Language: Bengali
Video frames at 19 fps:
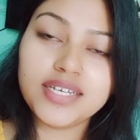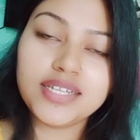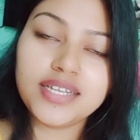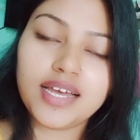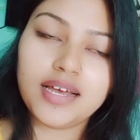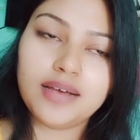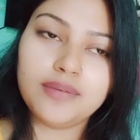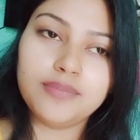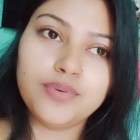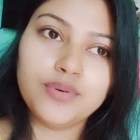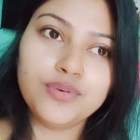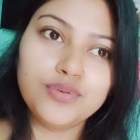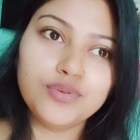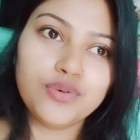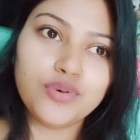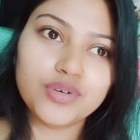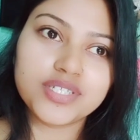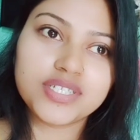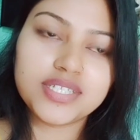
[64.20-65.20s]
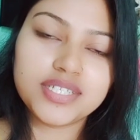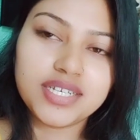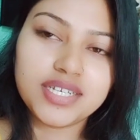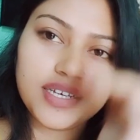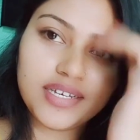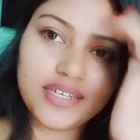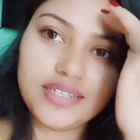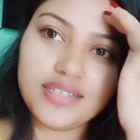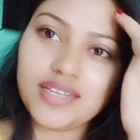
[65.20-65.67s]
না বহু কষ্টে
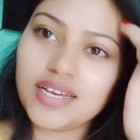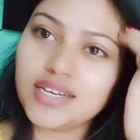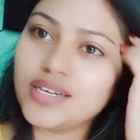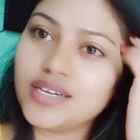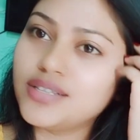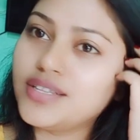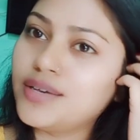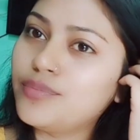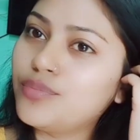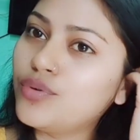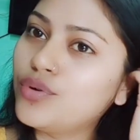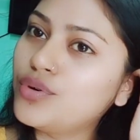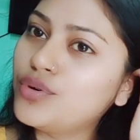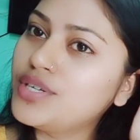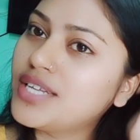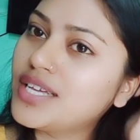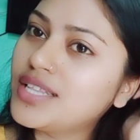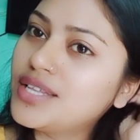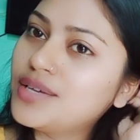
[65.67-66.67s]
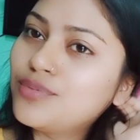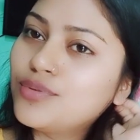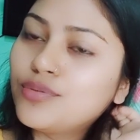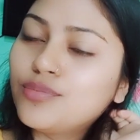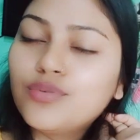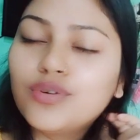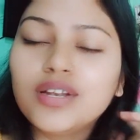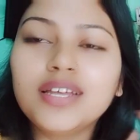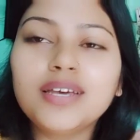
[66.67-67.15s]
এইটা দেবো ওইটা দেবো
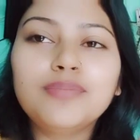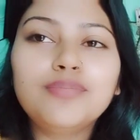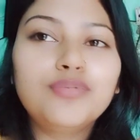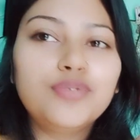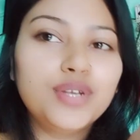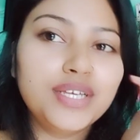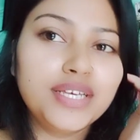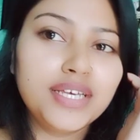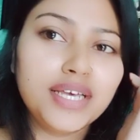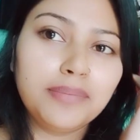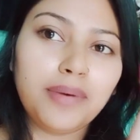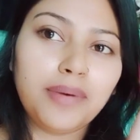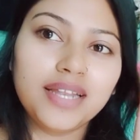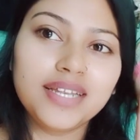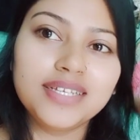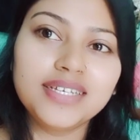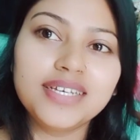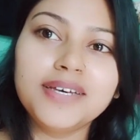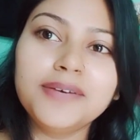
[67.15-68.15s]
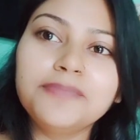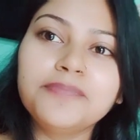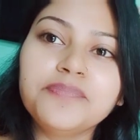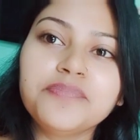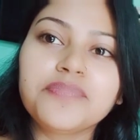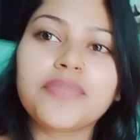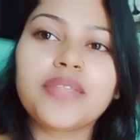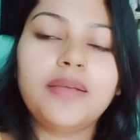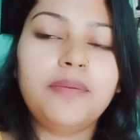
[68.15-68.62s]
বলে ভুলিয়ে বালিয়ে
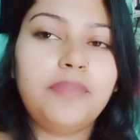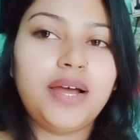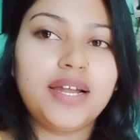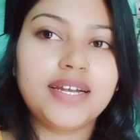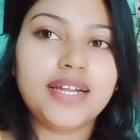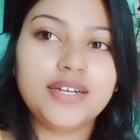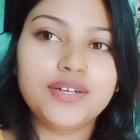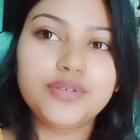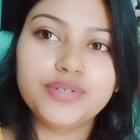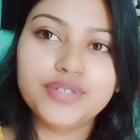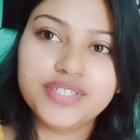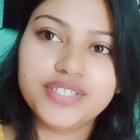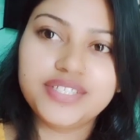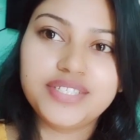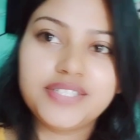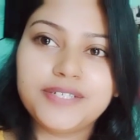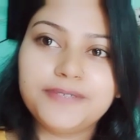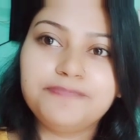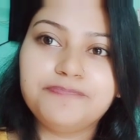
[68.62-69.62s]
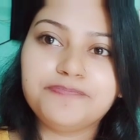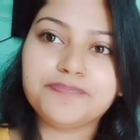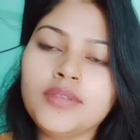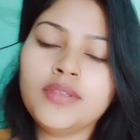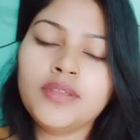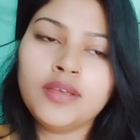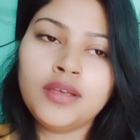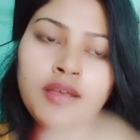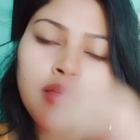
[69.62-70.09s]
পাঠানো হয়েছে
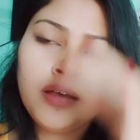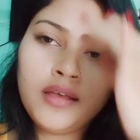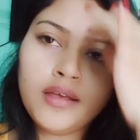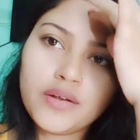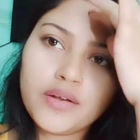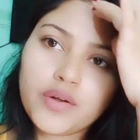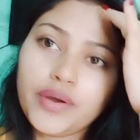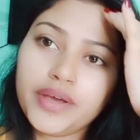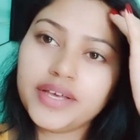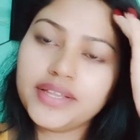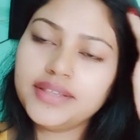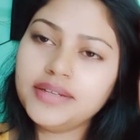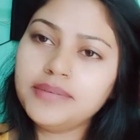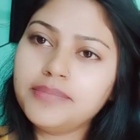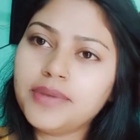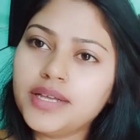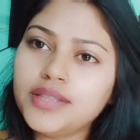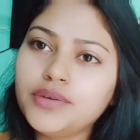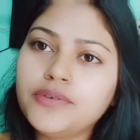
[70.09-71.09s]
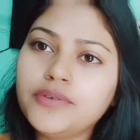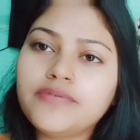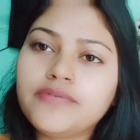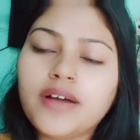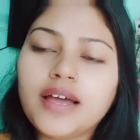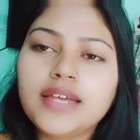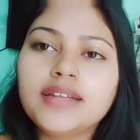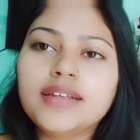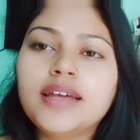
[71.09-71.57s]
কয়েকদিন বাদে
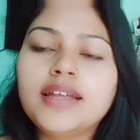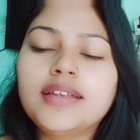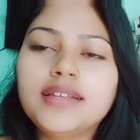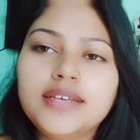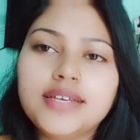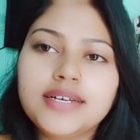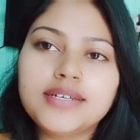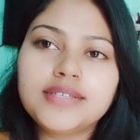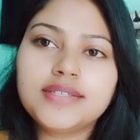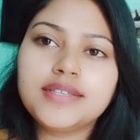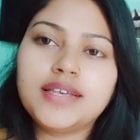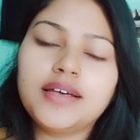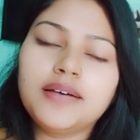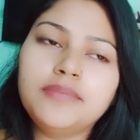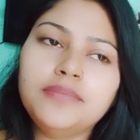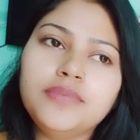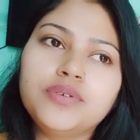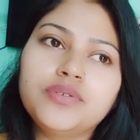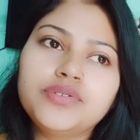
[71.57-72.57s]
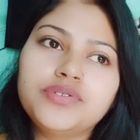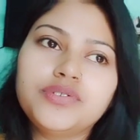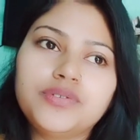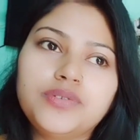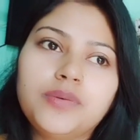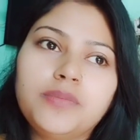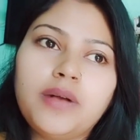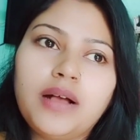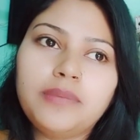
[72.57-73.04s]
ওর ফাইনাল এক্সাম ওই
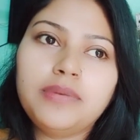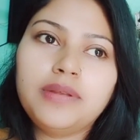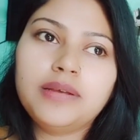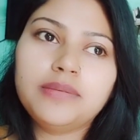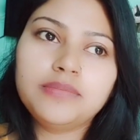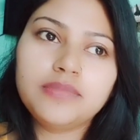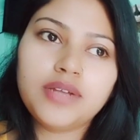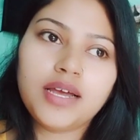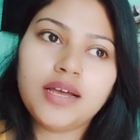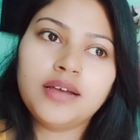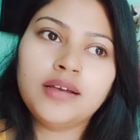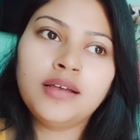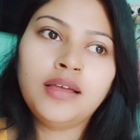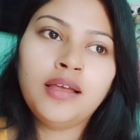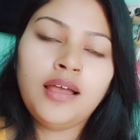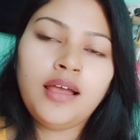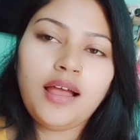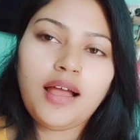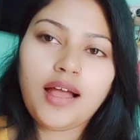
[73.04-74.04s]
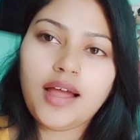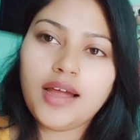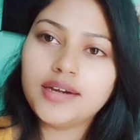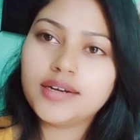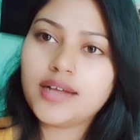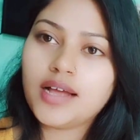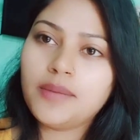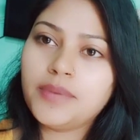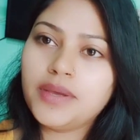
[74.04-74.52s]
জন্য ভাবলাম না
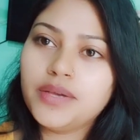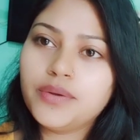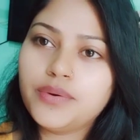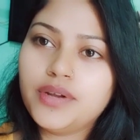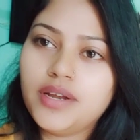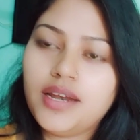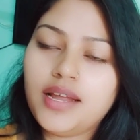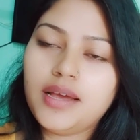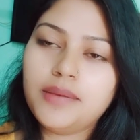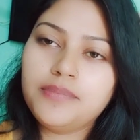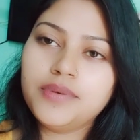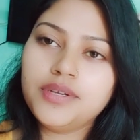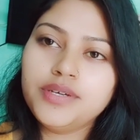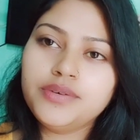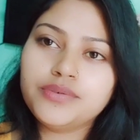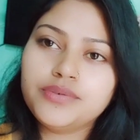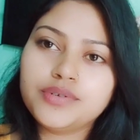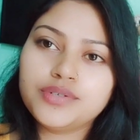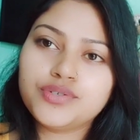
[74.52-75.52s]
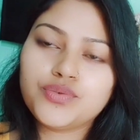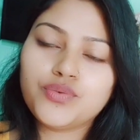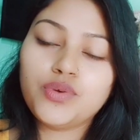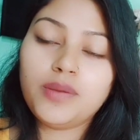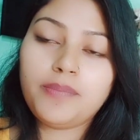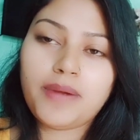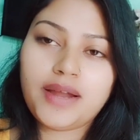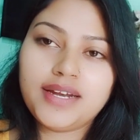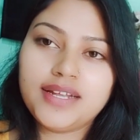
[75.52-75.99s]
আর কামাই করে লাভ নেই ওকে
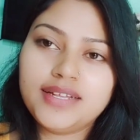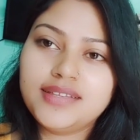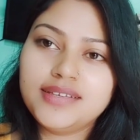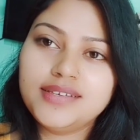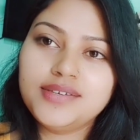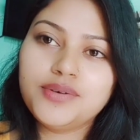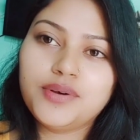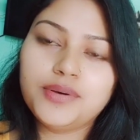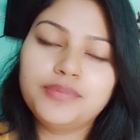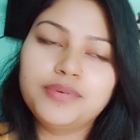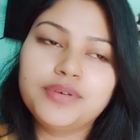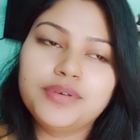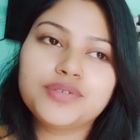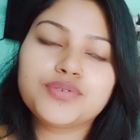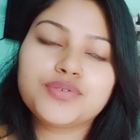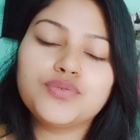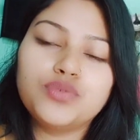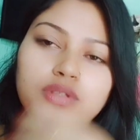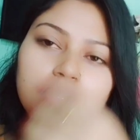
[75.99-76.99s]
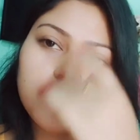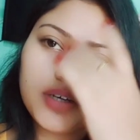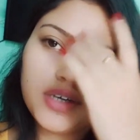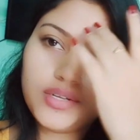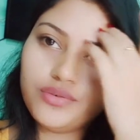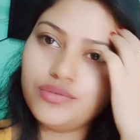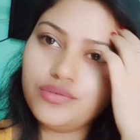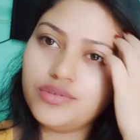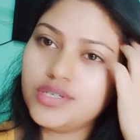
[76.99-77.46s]
স্কুলে পাঠাতেই হবে স্কুল
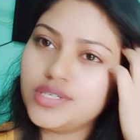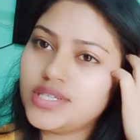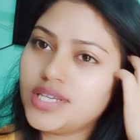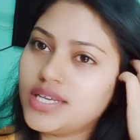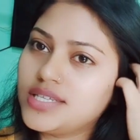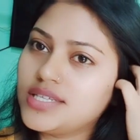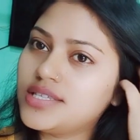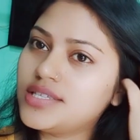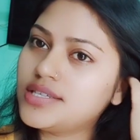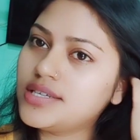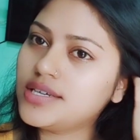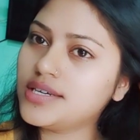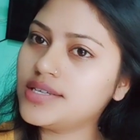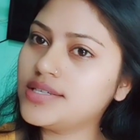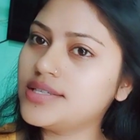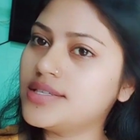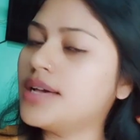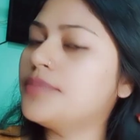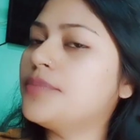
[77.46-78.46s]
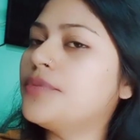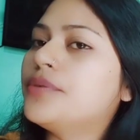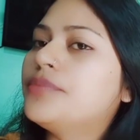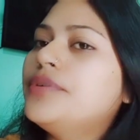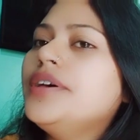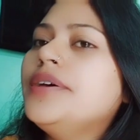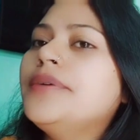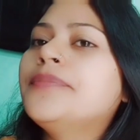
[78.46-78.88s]
থেকে নোটিশ আসছে এক্সাম হবে